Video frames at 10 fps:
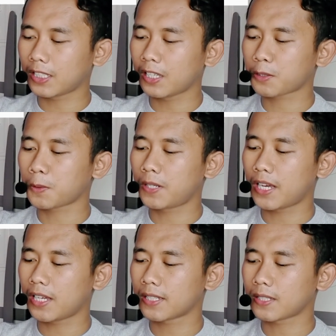saya
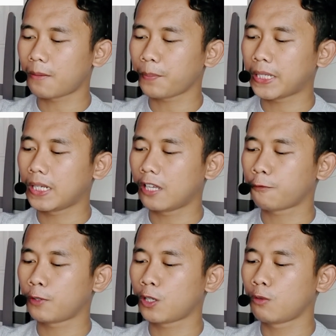sudah sampai di
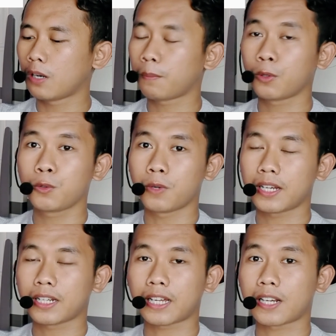level
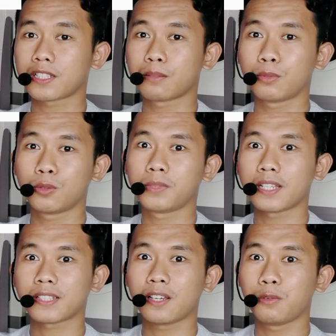22 karena
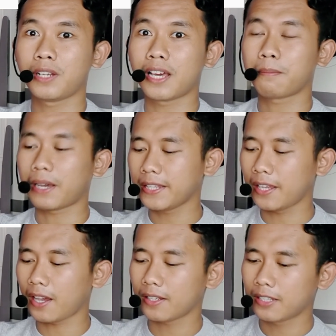sebelumnya saya udah main
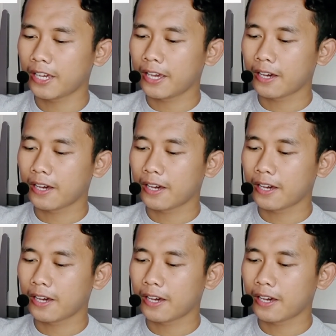ya.